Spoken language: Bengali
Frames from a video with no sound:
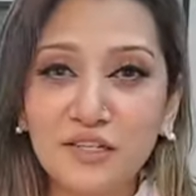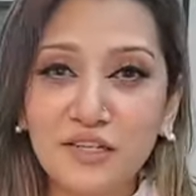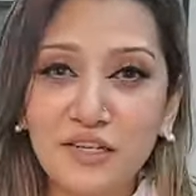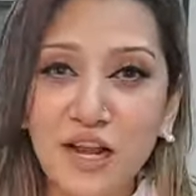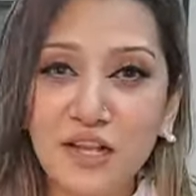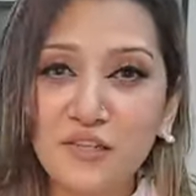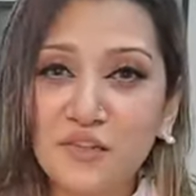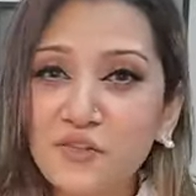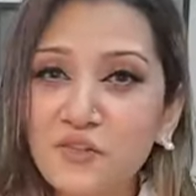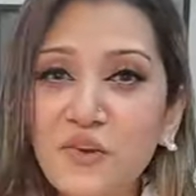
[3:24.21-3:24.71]

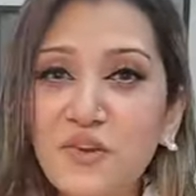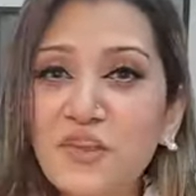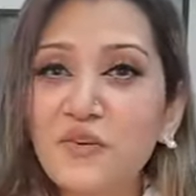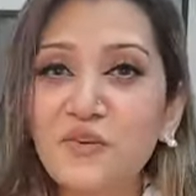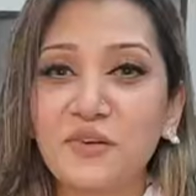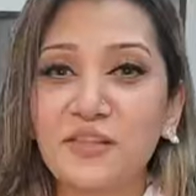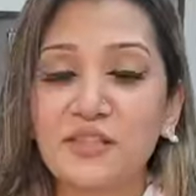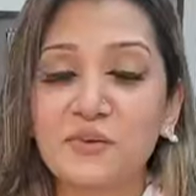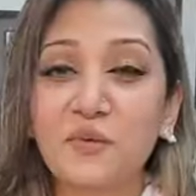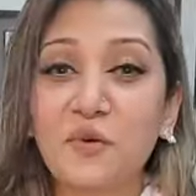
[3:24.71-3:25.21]
সাশ্রয়ী
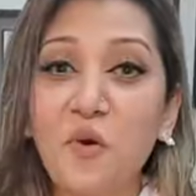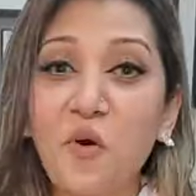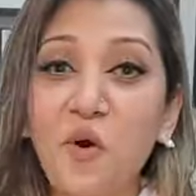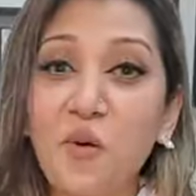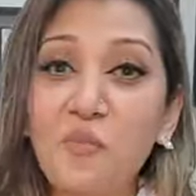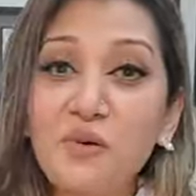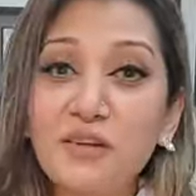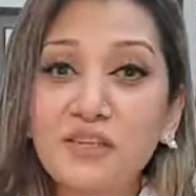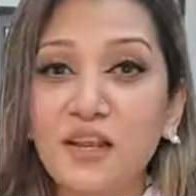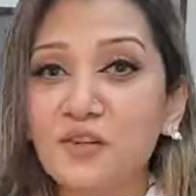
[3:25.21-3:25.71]
হয়েছে এবং
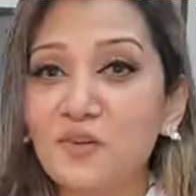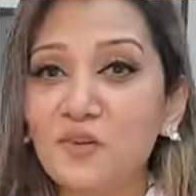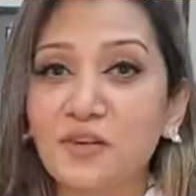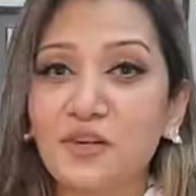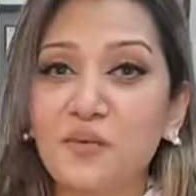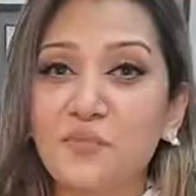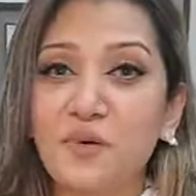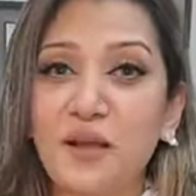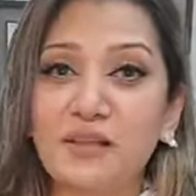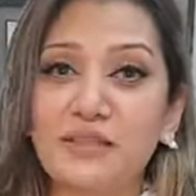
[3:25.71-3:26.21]
অবিশ্বাস্য
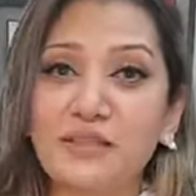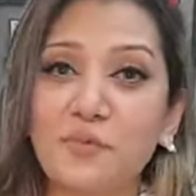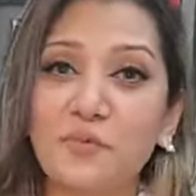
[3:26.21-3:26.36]
একটা প্রাইজ